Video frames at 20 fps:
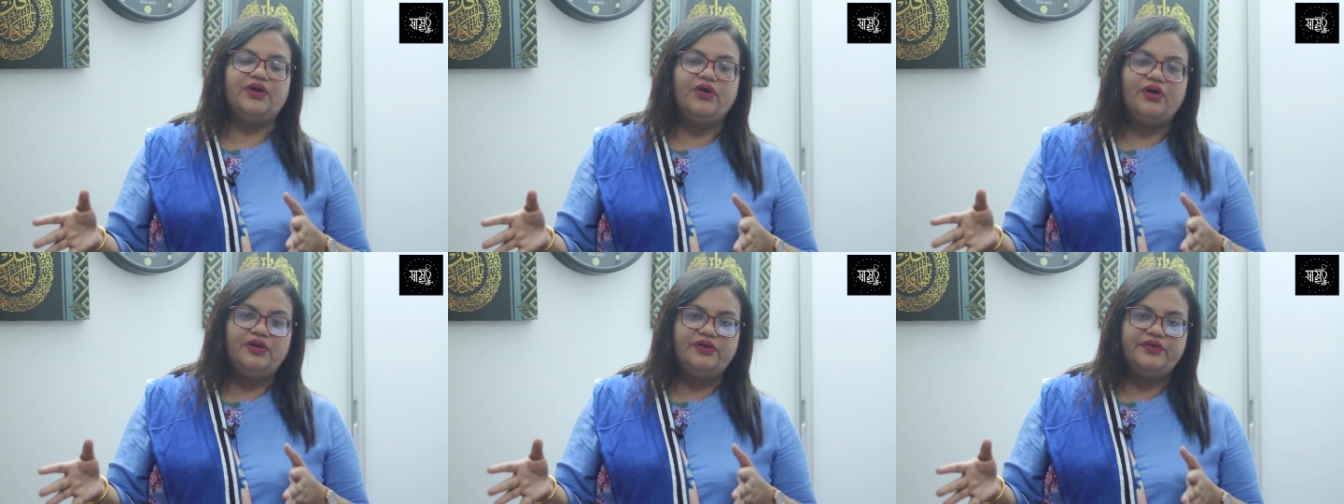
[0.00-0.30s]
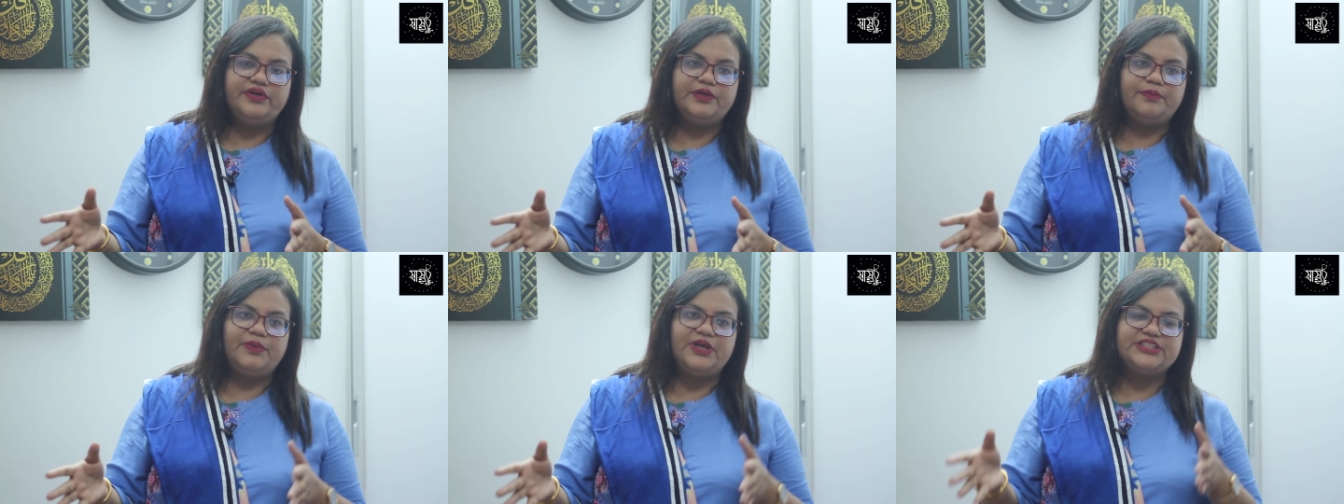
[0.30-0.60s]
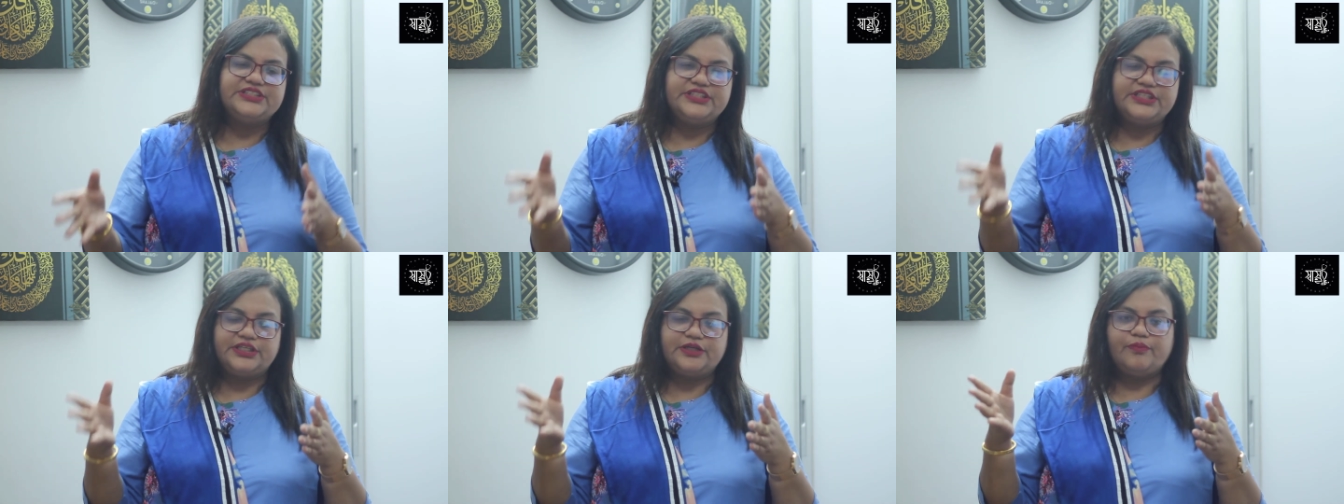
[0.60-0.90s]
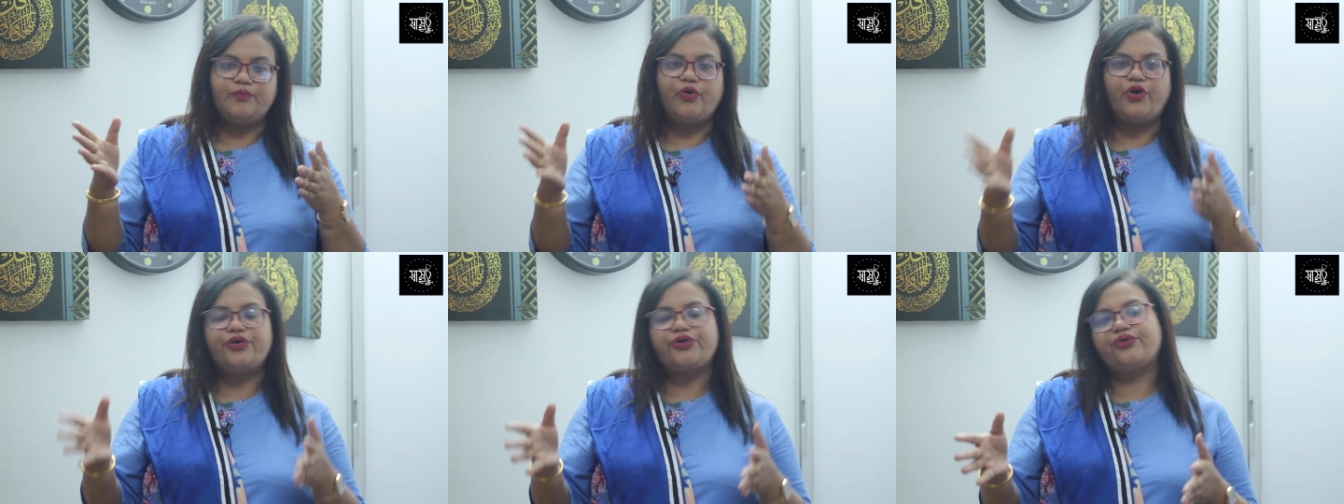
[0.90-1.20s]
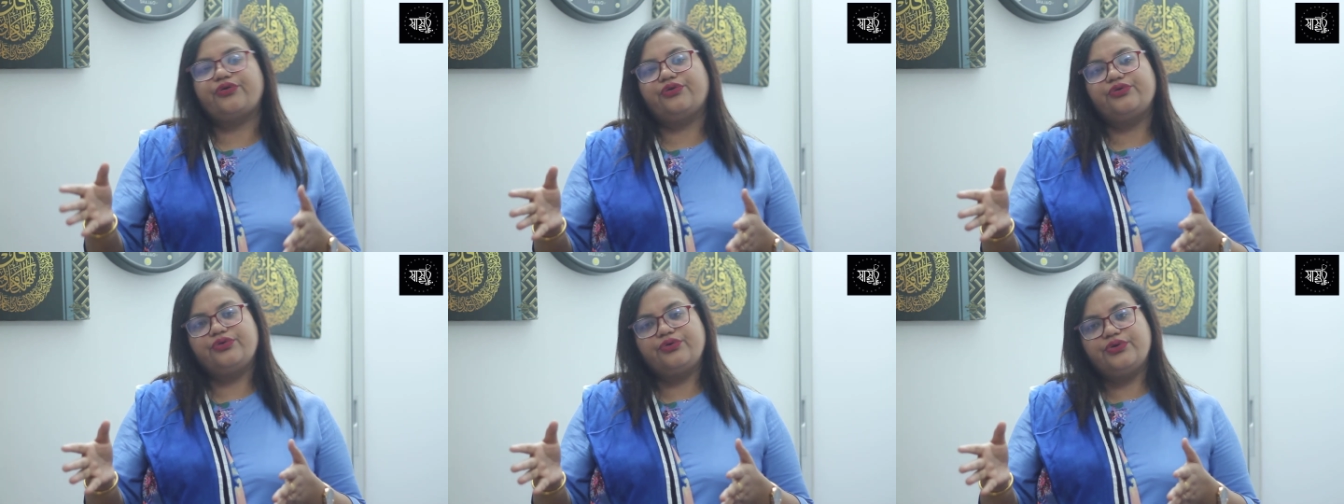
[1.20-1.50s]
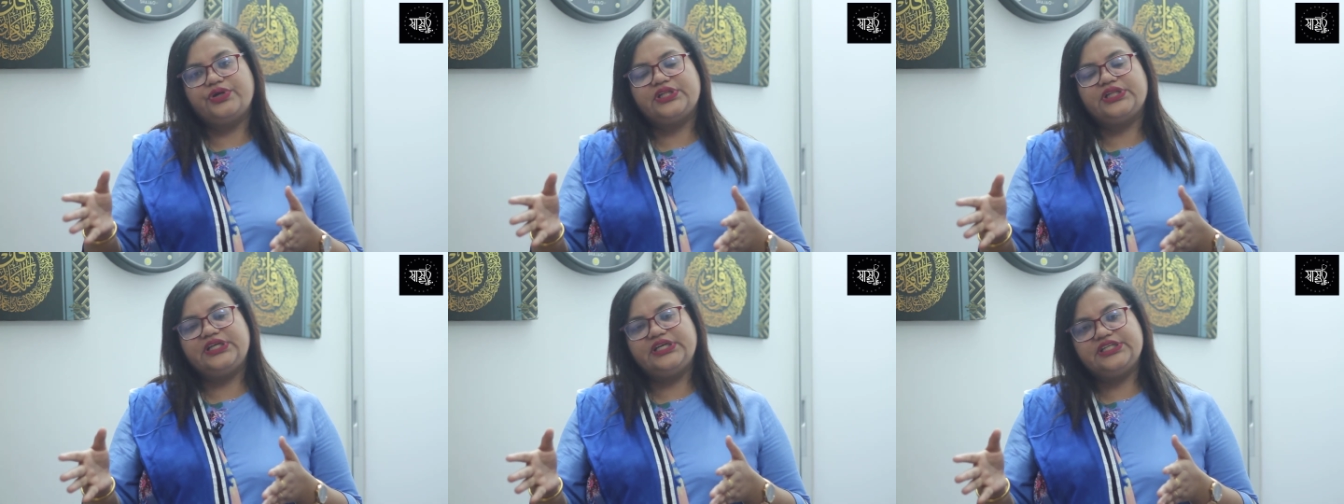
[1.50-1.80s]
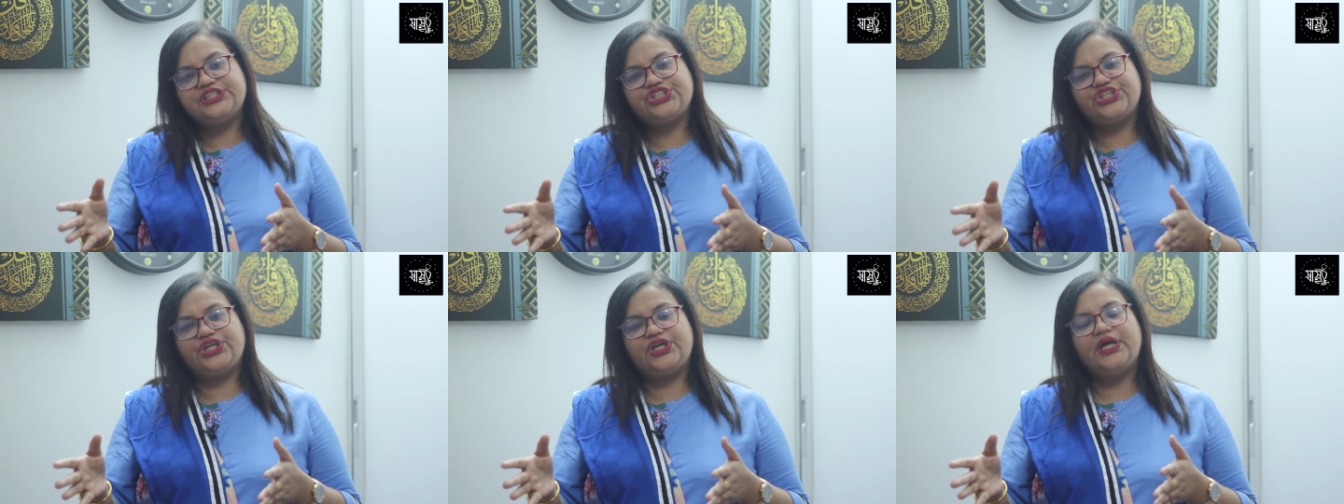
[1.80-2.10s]
অলরেডি প্লাস্টিককে বয়কট করে
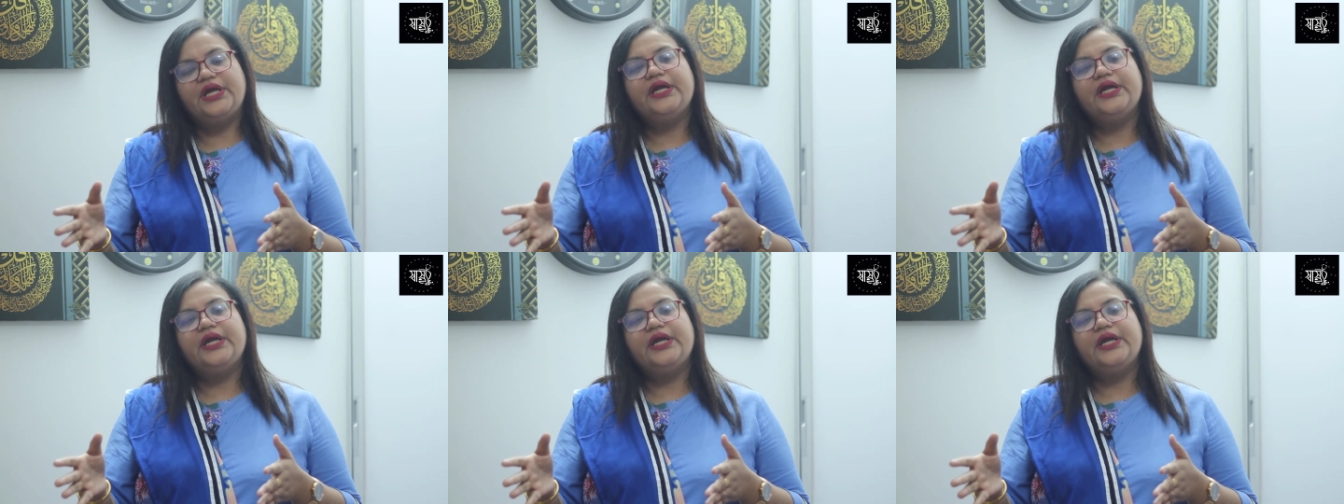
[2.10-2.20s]
দিয়েছে